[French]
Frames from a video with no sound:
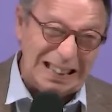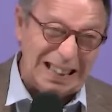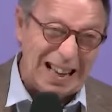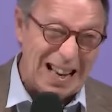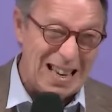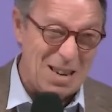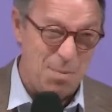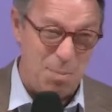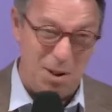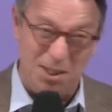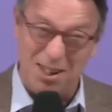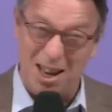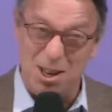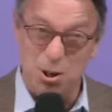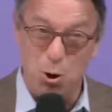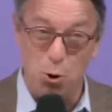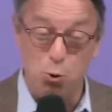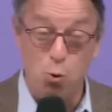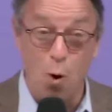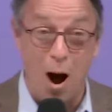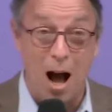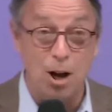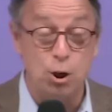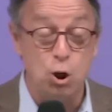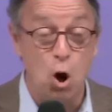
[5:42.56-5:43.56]
c'est pas très
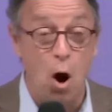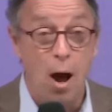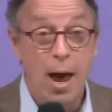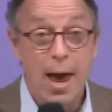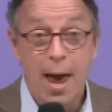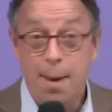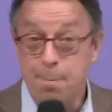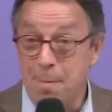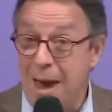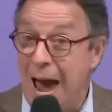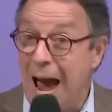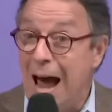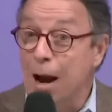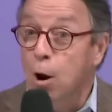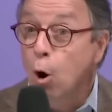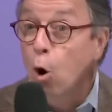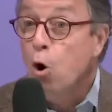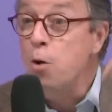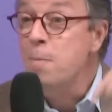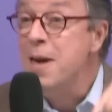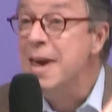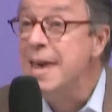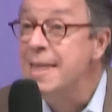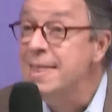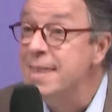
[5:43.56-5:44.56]
encourageant. Mais elles
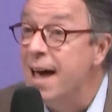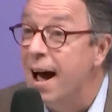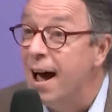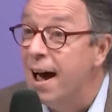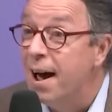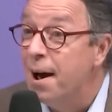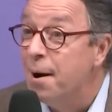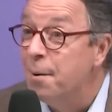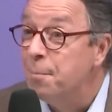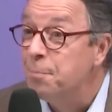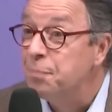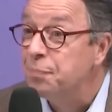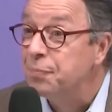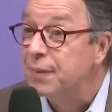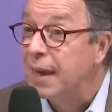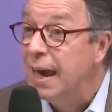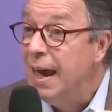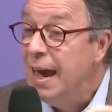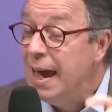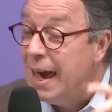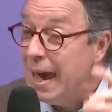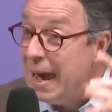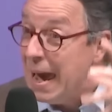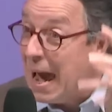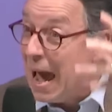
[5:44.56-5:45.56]
ruminent
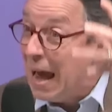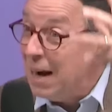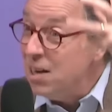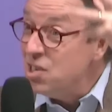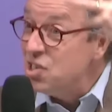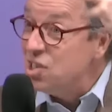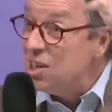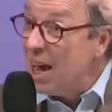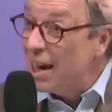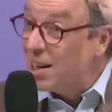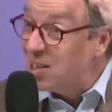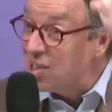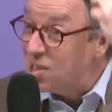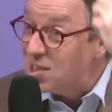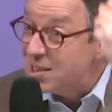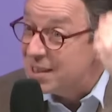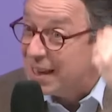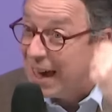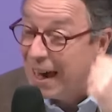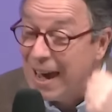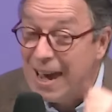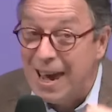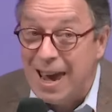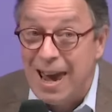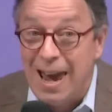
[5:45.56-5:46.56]
et elles
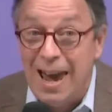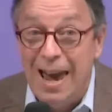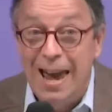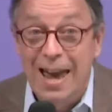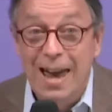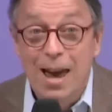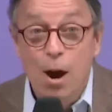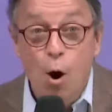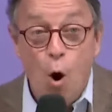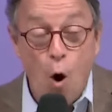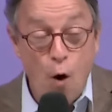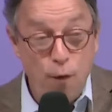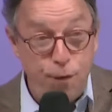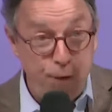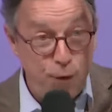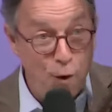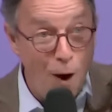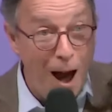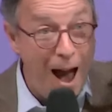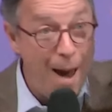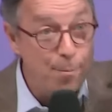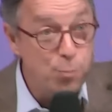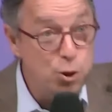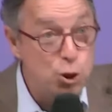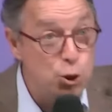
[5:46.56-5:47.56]
extraient, au fur et
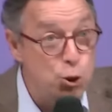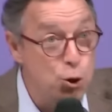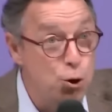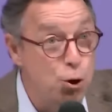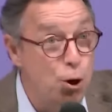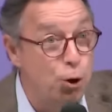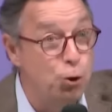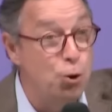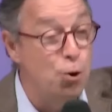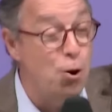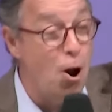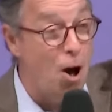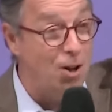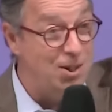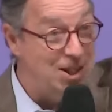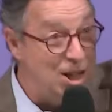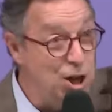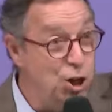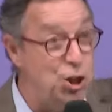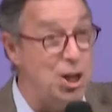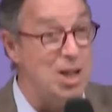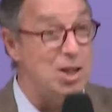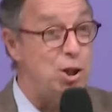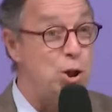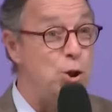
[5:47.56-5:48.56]
à mesure de leur
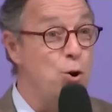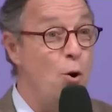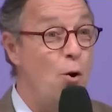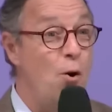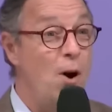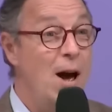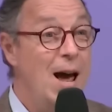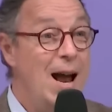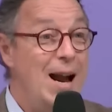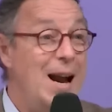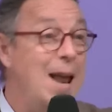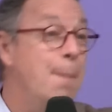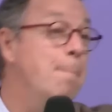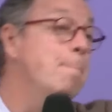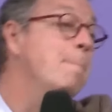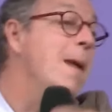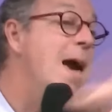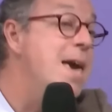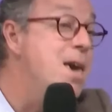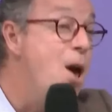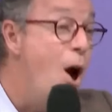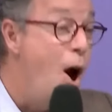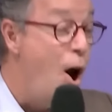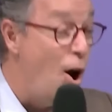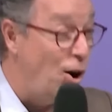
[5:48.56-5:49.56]
digestion, les
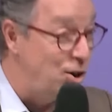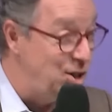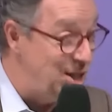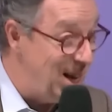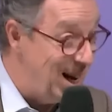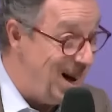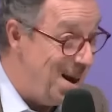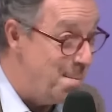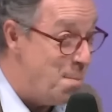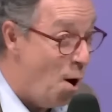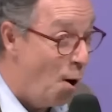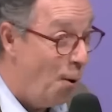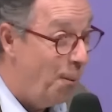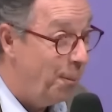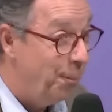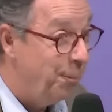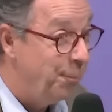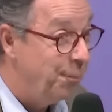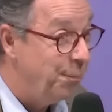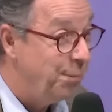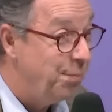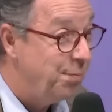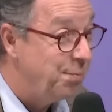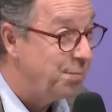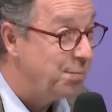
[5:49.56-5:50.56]
meilleurs éléments.
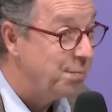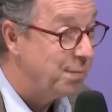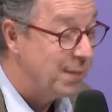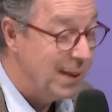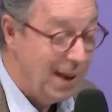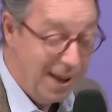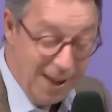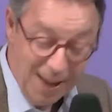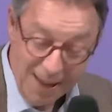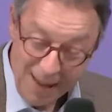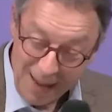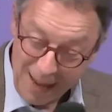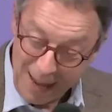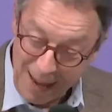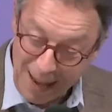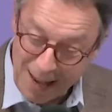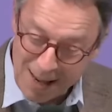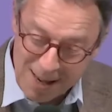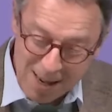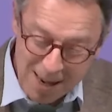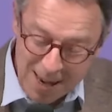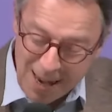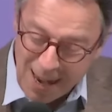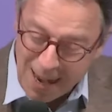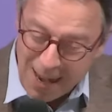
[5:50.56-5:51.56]
Et,
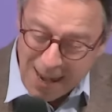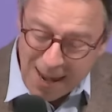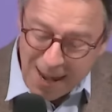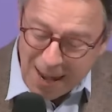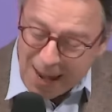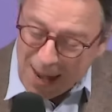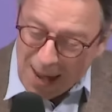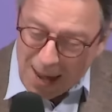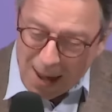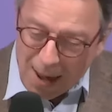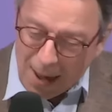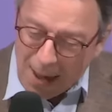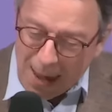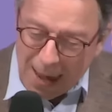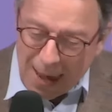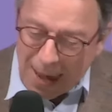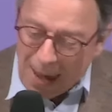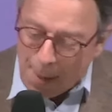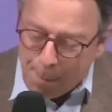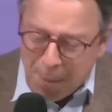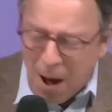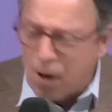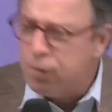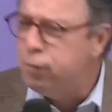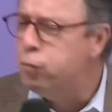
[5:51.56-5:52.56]
et, et
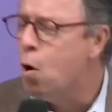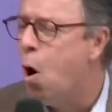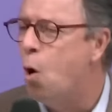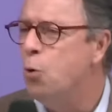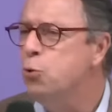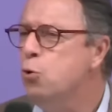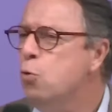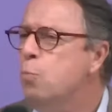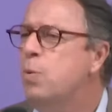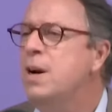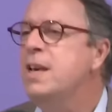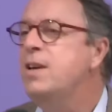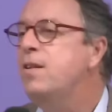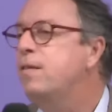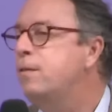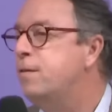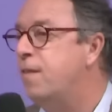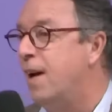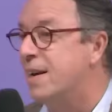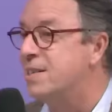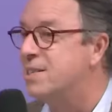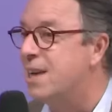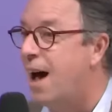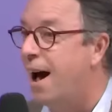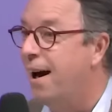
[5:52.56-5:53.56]
parfois, on oublie de
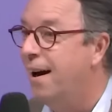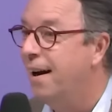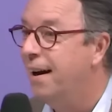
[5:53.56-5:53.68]
faire ça.